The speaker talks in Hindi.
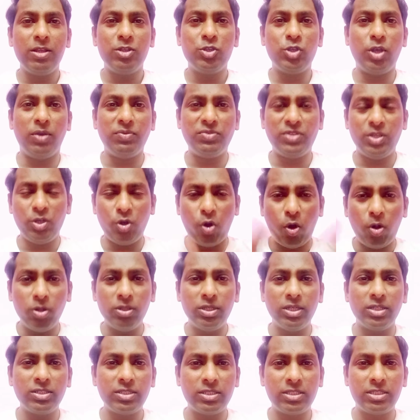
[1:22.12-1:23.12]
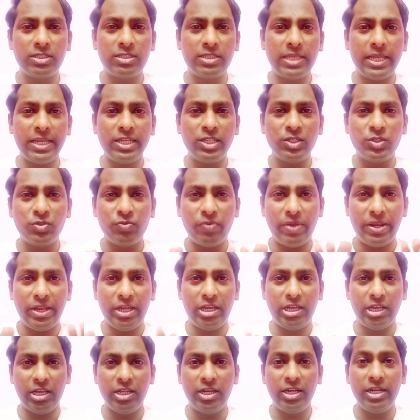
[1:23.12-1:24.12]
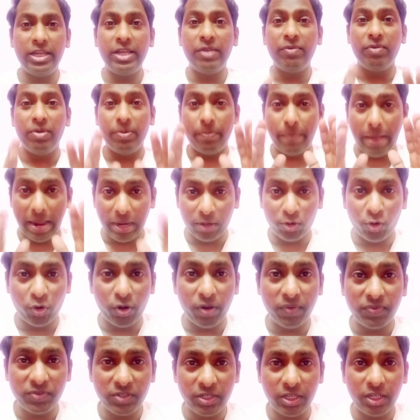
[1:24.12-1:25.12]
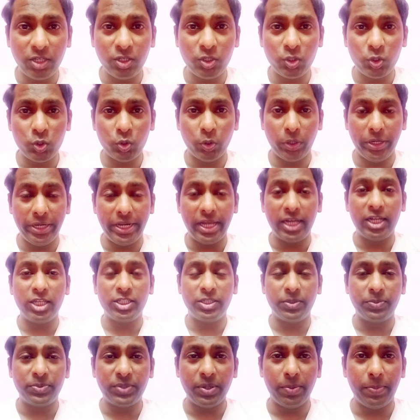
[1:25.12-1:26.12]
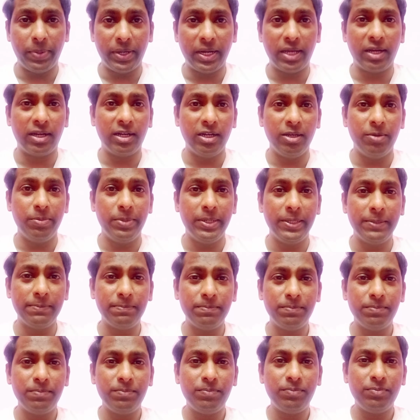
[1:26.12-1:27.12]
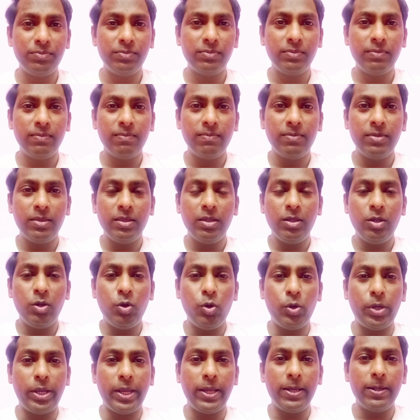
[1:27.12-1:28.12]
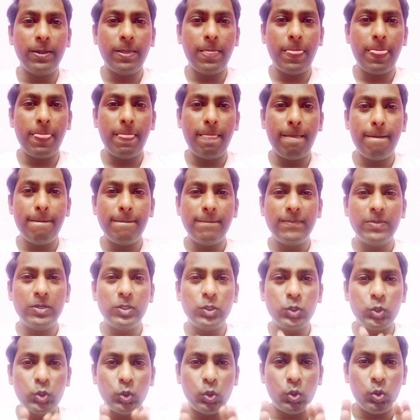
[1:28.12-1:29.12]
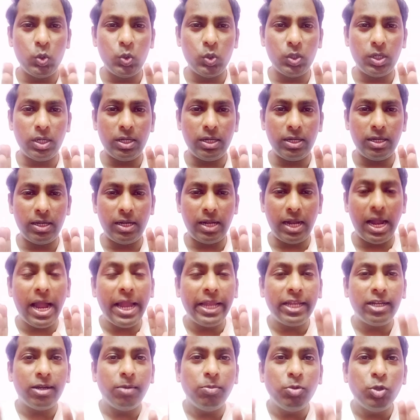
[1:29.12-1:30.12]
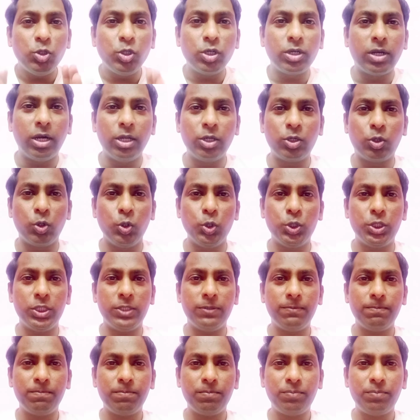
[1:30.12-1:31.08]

सो आई सीन ऑल दस थिंग्स वेरी क्लियरली इवन बेंगलुरु एफ सी जो इंडिया का सबसे बड़ा क्लब है okay so i come to the conclusion